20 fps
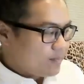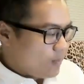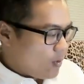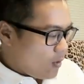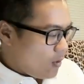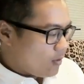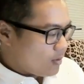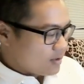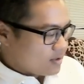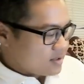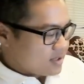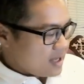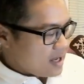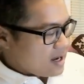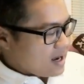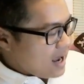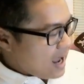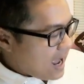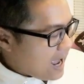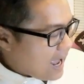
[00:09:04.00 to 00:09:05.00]
16 สิ
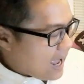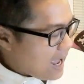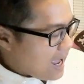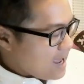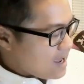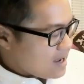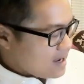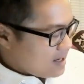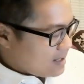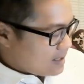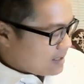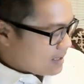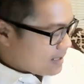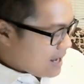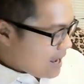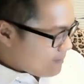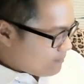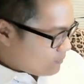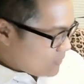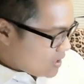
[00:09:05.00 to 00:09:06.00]
งหา นะ
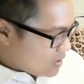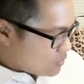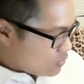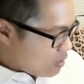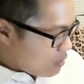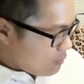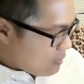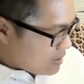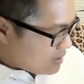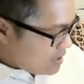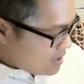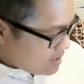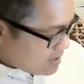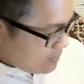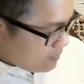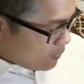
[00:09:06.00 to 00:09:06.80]
ครับ ในช่วงวันที่